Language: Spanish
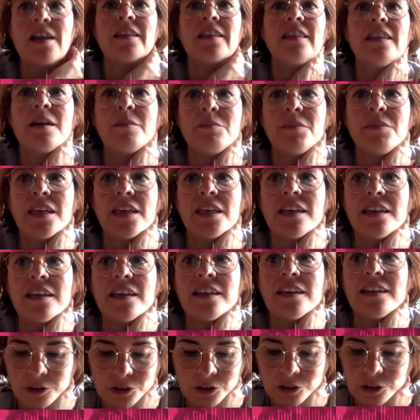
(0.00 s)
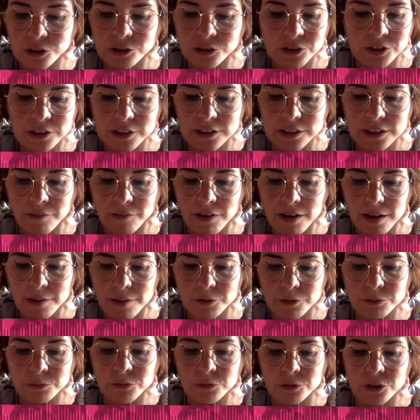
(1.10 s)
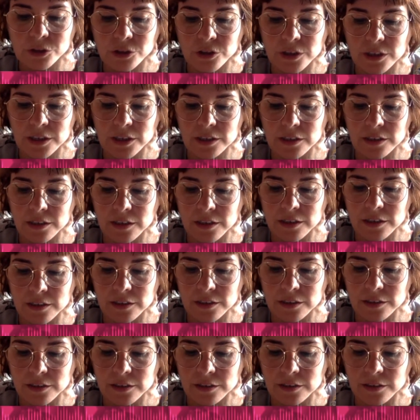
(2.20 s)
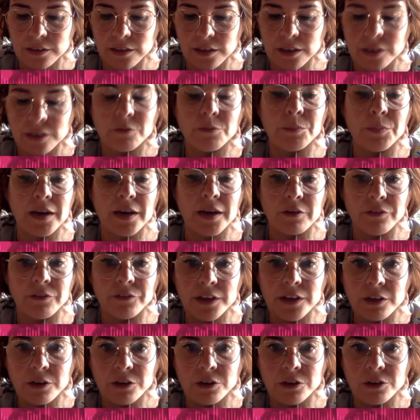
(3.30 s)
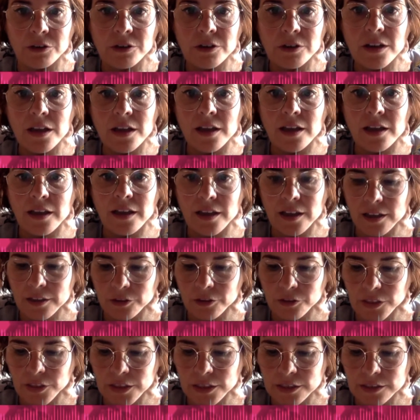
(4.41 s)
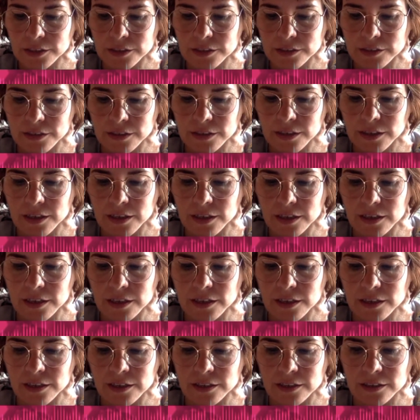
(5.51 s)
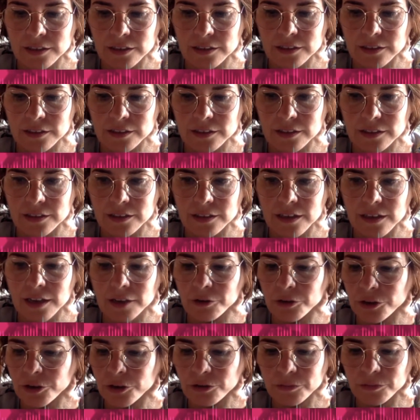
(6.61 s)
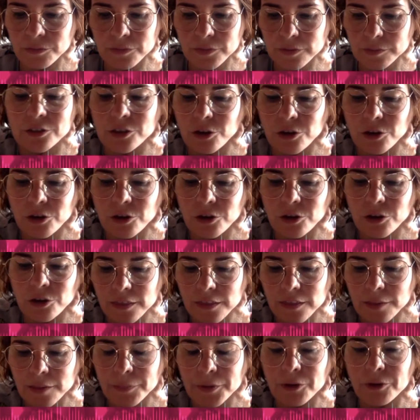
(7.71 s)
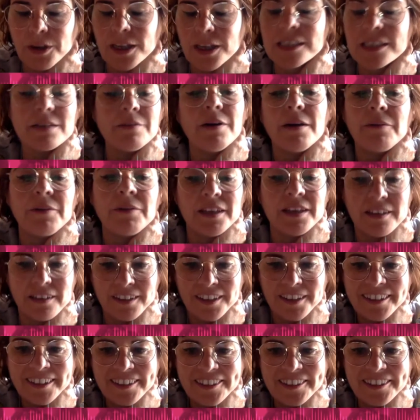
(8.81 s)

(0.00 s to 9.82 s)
También nosotros trabajamos mucho en, en, un plano fijo. Entonces, eh, claro, yo solo le decía, pero ¿qué se va a ver?